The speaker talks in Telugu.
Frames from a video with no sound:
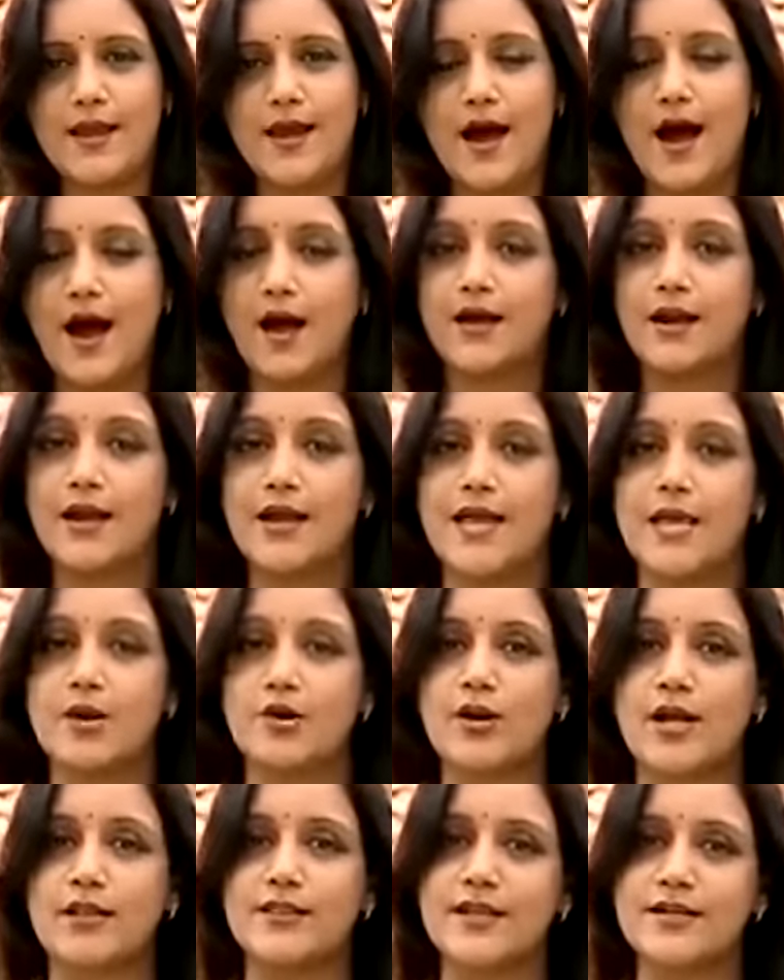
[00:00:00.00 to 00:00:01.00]
అగ్ర
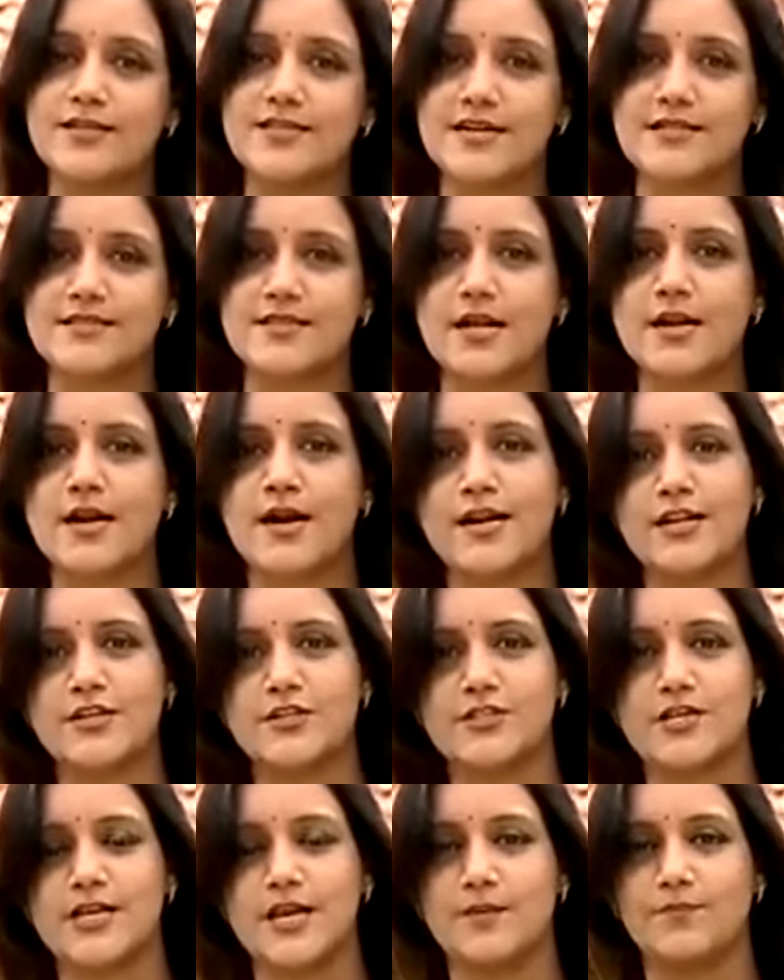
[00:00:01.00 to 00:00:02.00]
హీరోలందరి సరసన
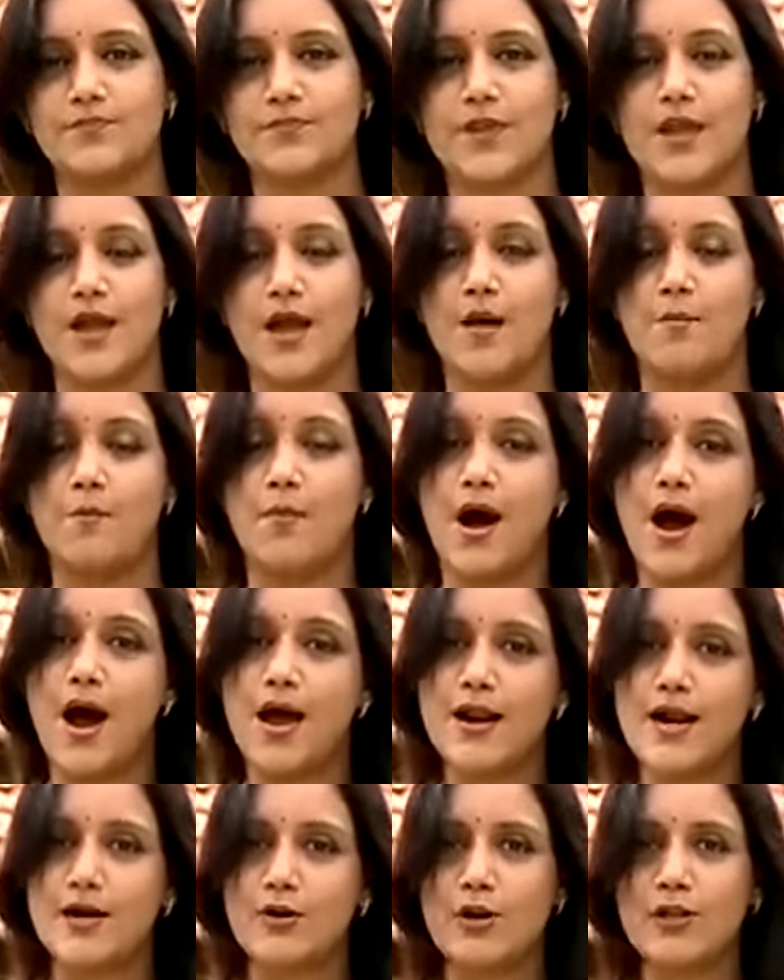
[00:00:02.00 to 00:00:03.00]
నటించి
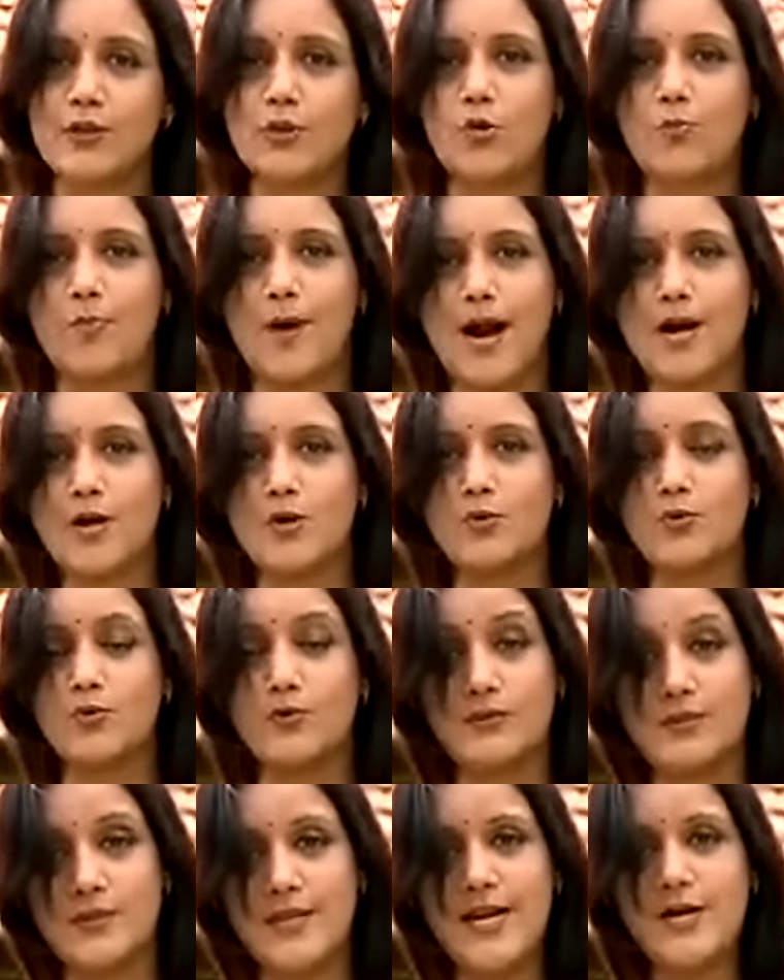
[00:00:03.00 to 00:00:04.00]
మహానటులతో పాటు
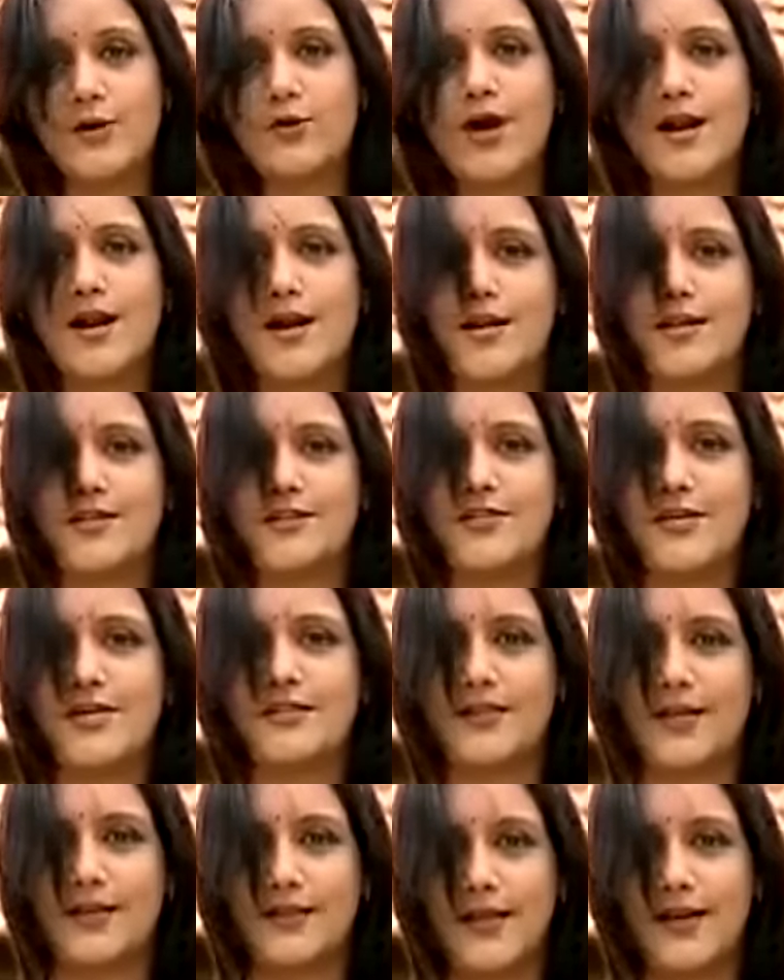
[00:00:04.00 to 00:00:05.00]
ధీటుగా నటించి
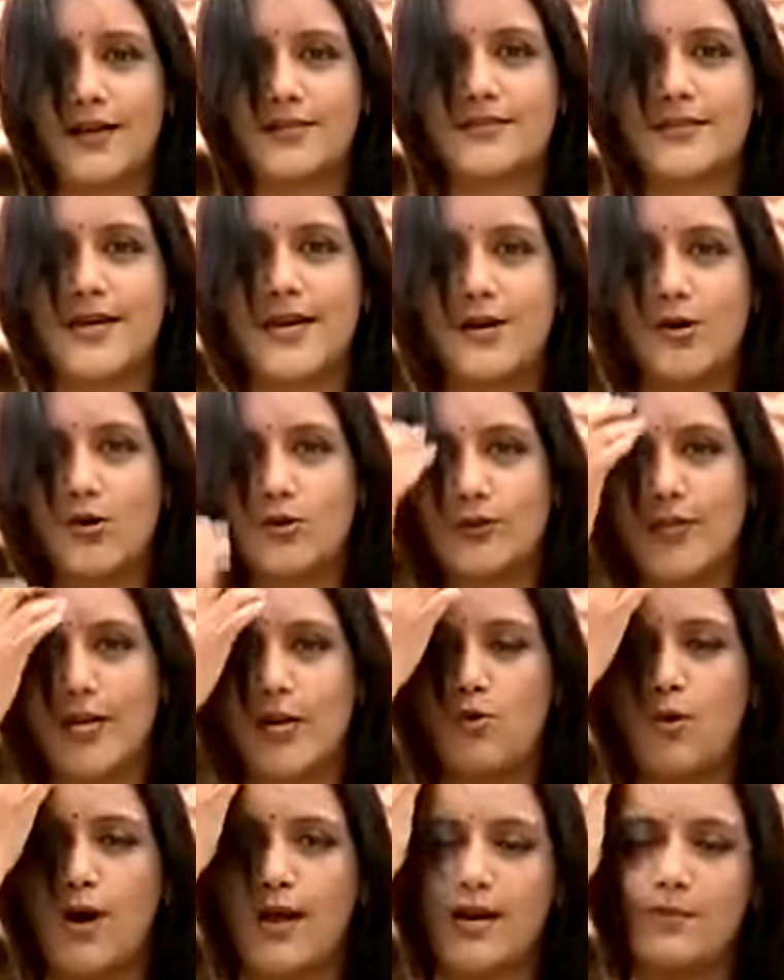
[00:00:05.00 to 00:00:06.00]
తనదైన స్టైల్లో
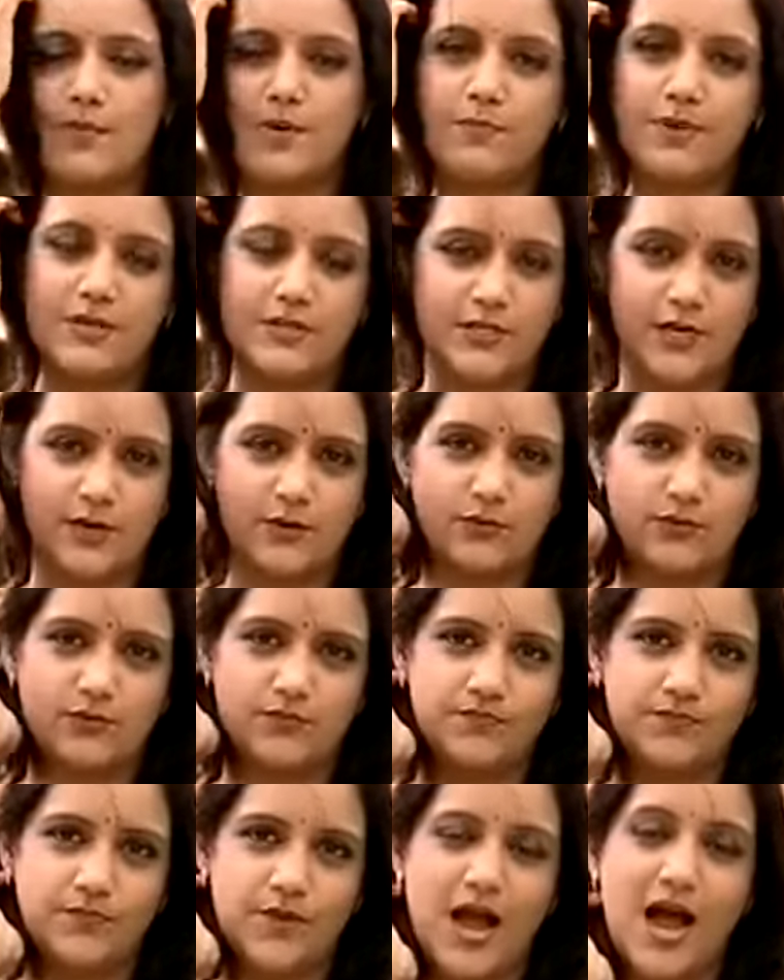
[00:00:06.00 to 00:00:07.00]
తెలుగువారిని మెప్పించారు
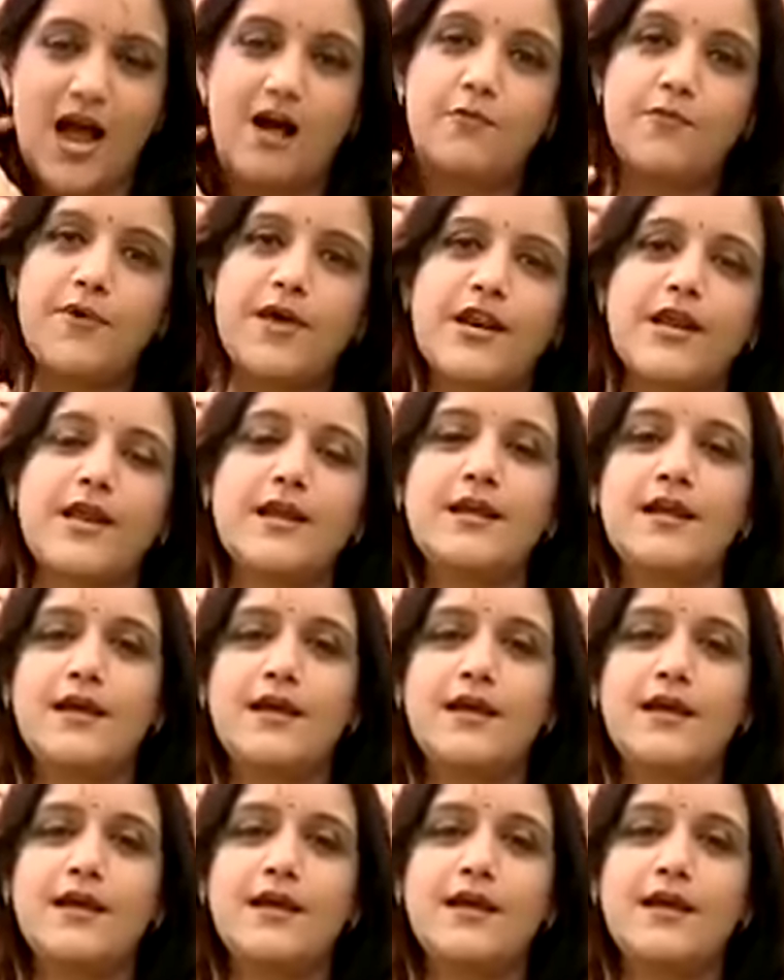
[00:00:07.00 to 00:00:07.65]
ఆ పేరే